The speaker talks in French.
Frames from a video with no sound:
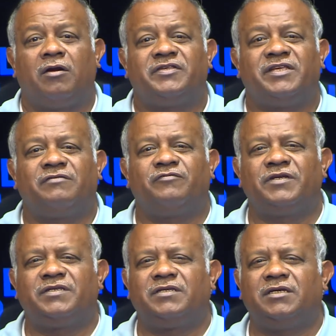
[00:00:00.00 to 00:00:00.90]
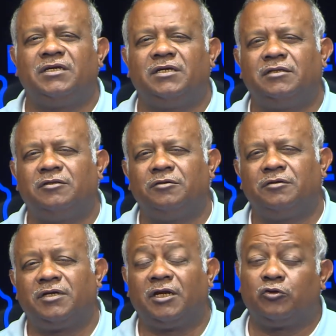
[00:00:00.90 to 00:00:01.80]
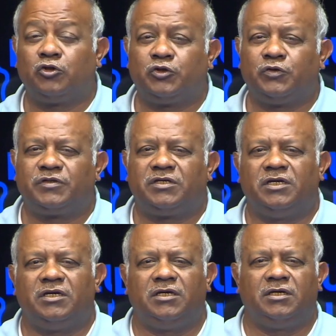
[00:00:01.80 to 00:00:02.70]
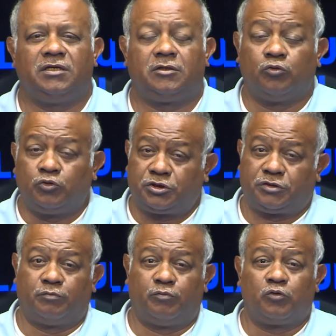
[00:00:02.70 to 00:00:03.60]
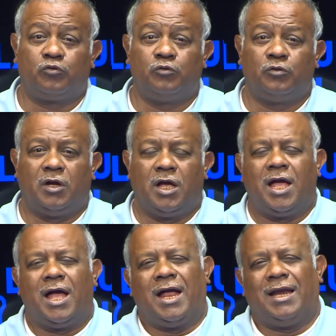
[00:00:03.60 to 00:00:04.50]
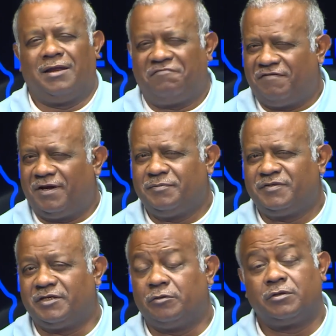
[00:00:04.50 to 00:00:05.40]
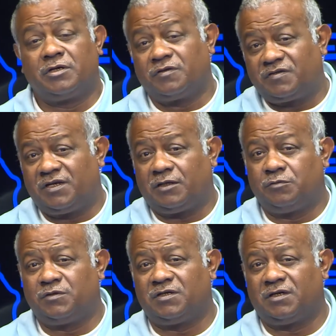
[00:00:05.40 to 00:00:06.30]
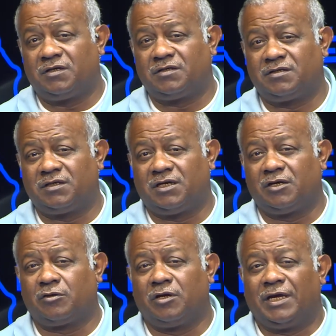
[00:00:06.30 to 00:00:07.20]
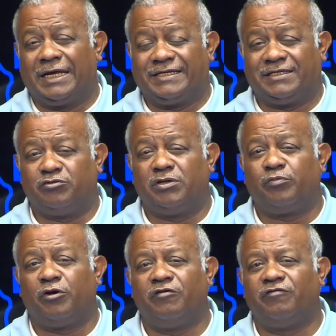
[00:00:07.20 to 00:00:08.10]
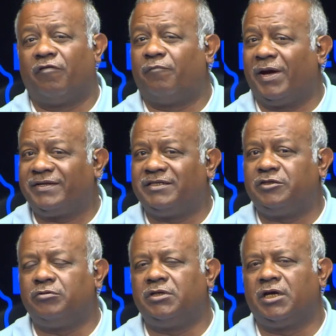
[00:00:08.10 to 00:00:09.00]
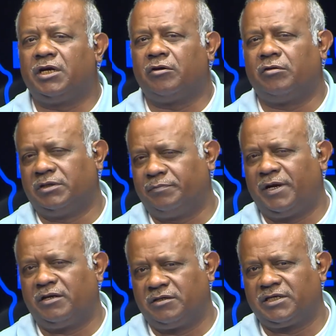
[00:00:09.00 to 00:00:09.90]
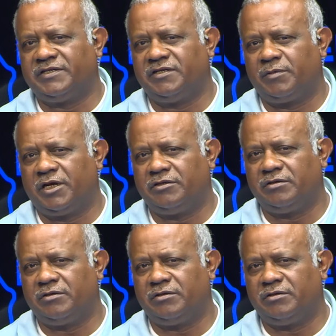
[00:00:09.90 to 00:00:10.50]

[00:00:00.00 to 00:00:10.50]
cette fois-ci de quelque chose qui touche beaucoup les femmes, c'est le cancer du sein. C'est une épreuve particulière, on en parle dans Gadiam Réunion.